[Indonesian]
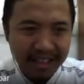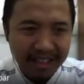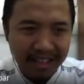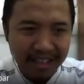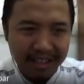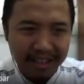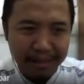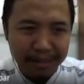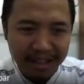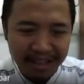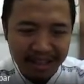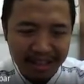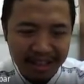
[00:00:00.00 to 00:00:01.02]
kali B
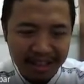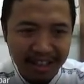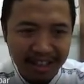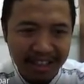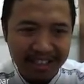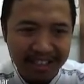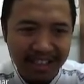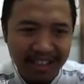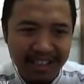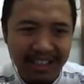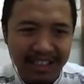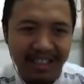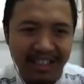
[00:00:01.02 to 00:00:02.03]
kali C
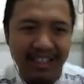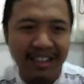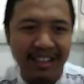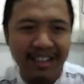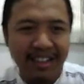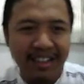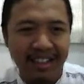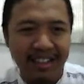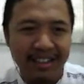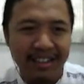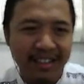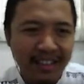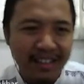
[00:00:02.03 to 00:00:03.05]
aksen. Gitu.
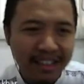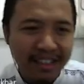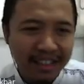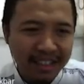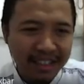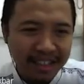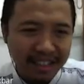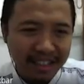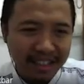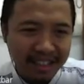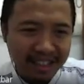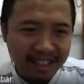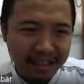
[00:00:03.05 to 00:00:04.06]

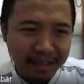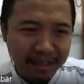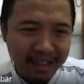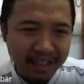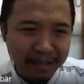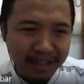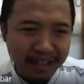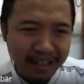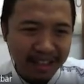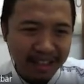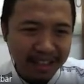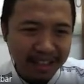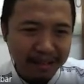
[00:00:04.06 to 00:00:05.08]
Ini min termnya nih.
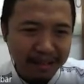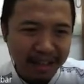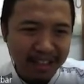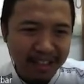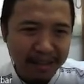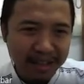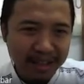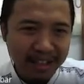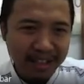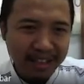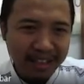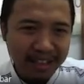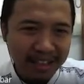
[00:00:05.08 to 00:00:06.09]
Min term ke
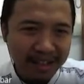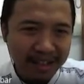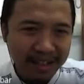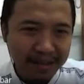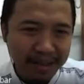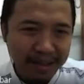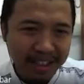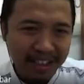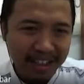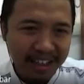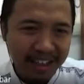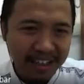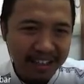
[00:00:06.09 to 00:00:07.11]
mana
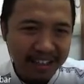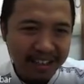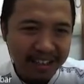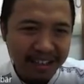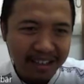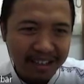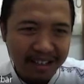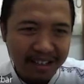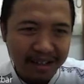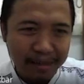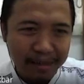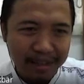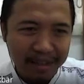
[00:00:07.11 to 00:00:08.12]
nyala?
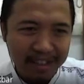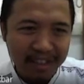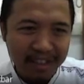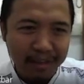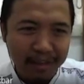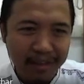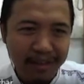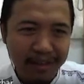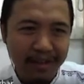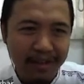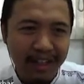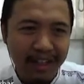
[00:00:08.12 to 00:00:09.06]
Posisi nomor 2.